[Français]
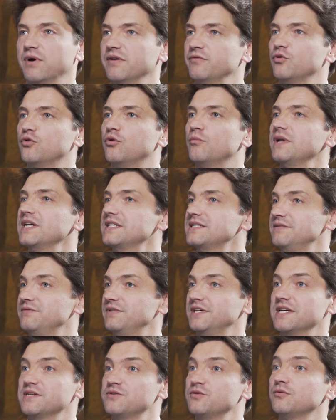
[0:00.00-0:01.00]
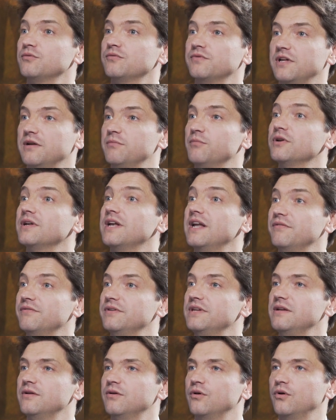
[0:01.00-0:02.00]
Bref, de complexification finalement de la
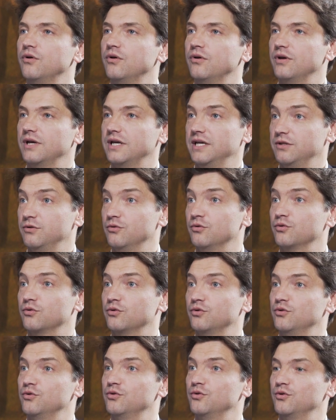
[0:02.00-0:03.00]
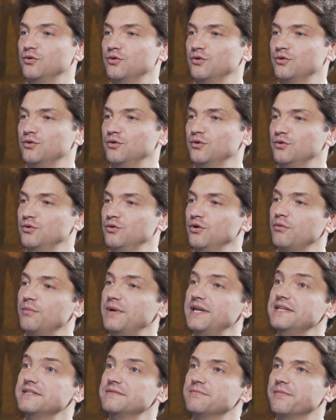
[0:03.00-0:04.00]
ville et donc de
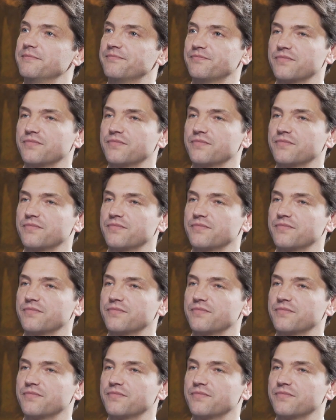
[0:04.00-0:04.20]
l'urbanisme.